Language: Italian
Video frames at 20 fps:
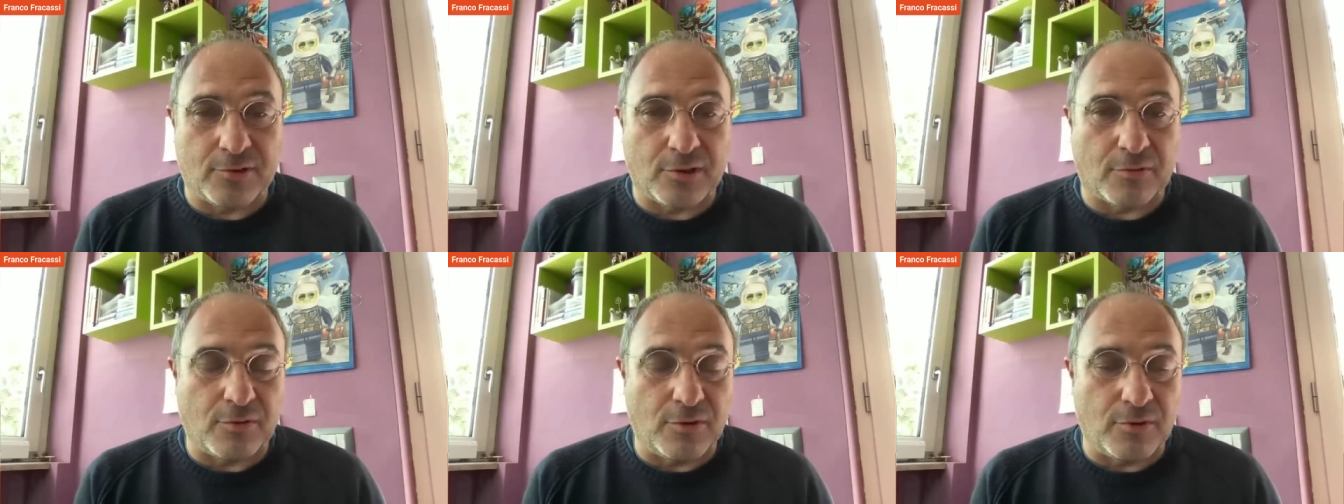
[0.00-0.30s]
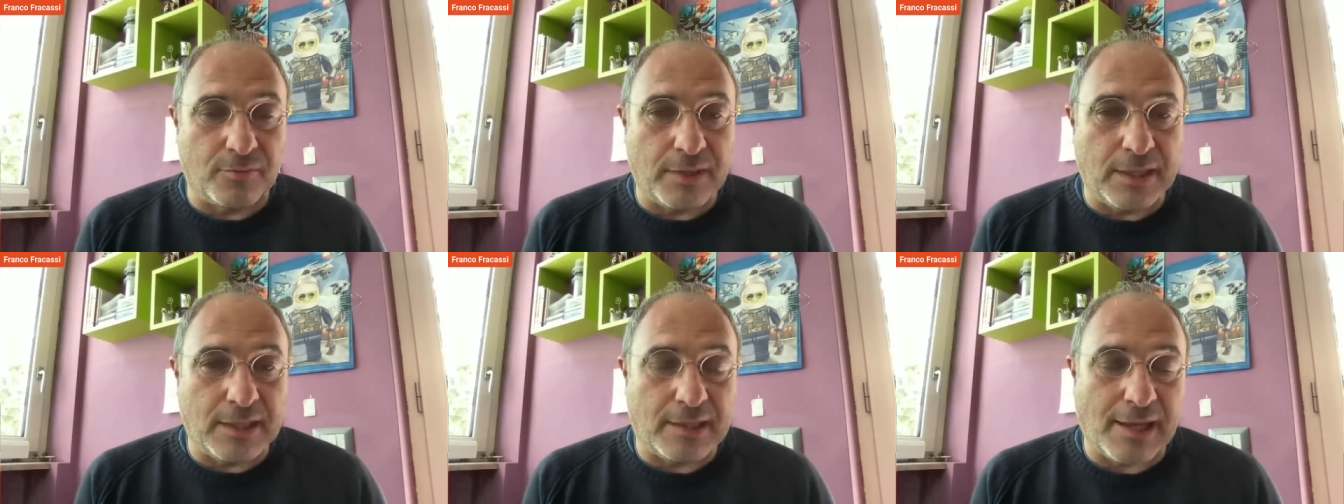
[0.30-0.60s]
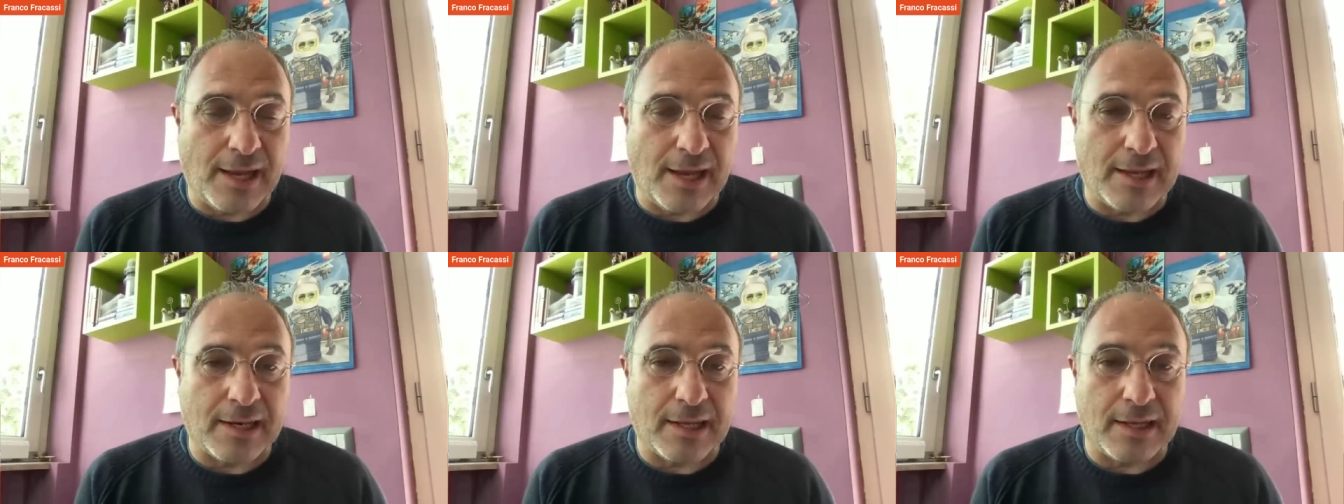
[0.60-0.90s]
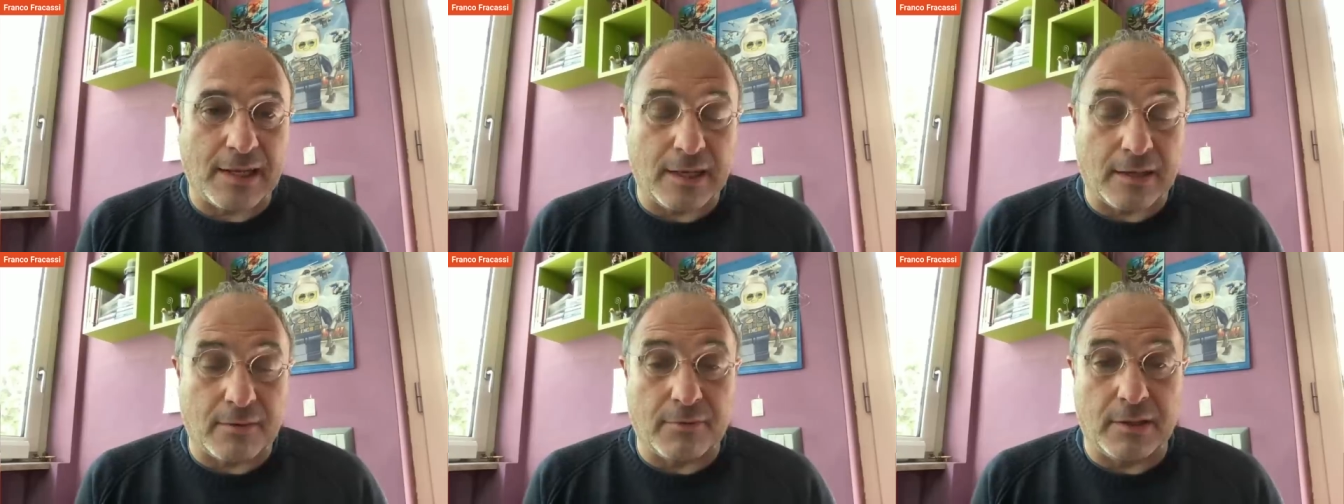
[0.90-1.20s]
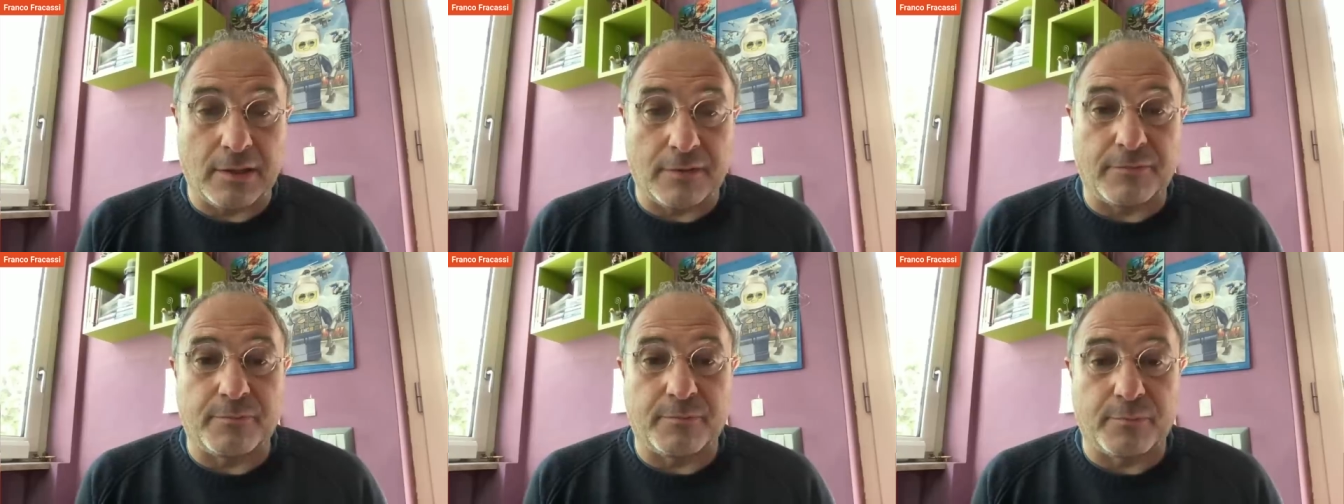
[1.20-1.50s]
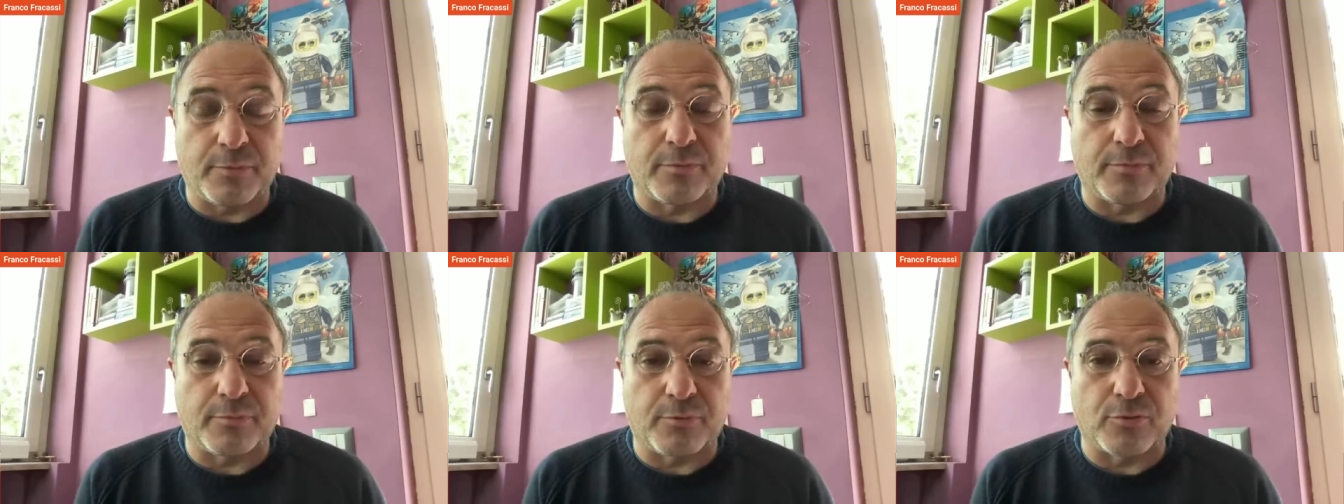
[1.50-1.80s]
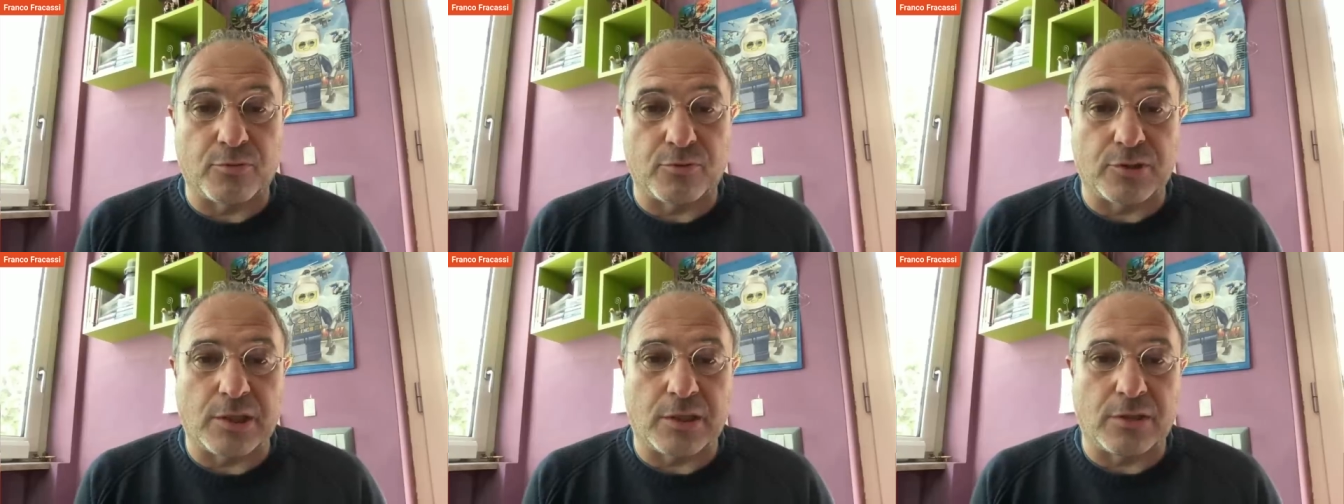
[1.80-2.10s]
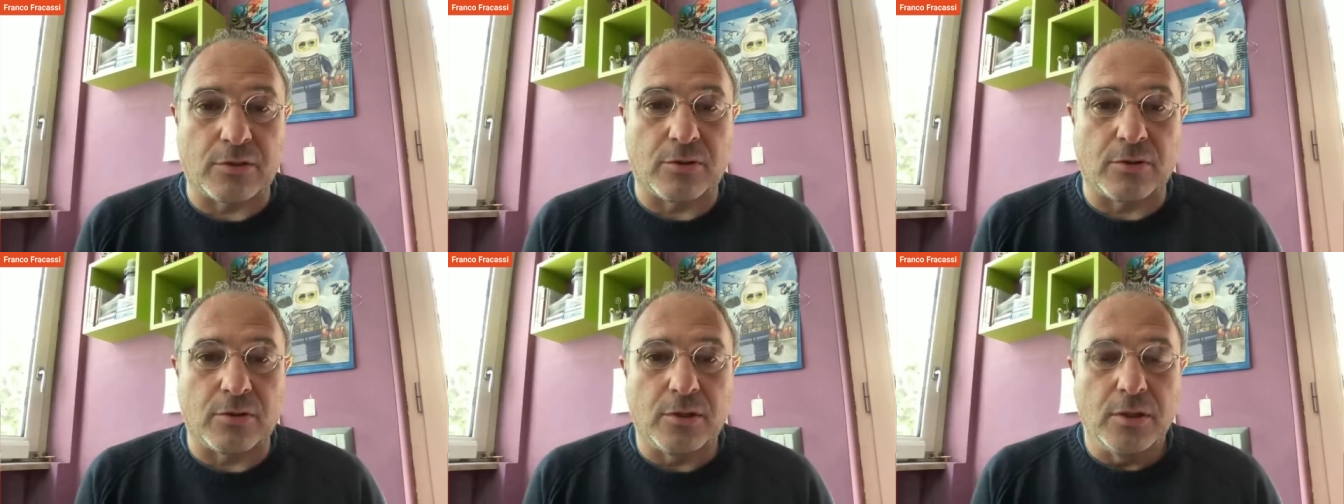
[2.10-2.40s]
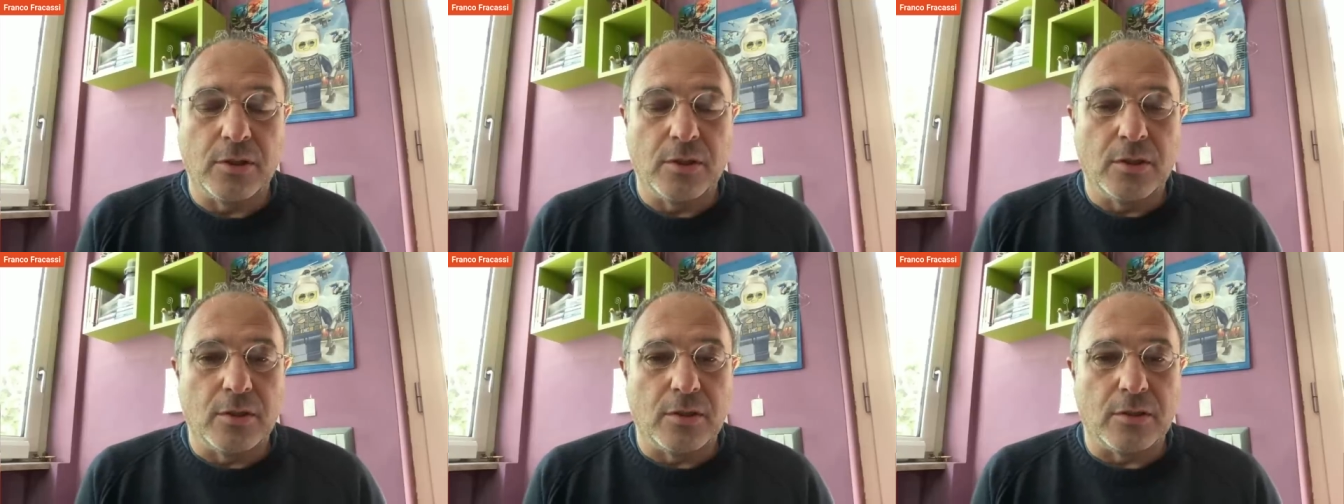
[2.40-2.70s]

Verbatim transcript: cioè quello militare, e quindi producendo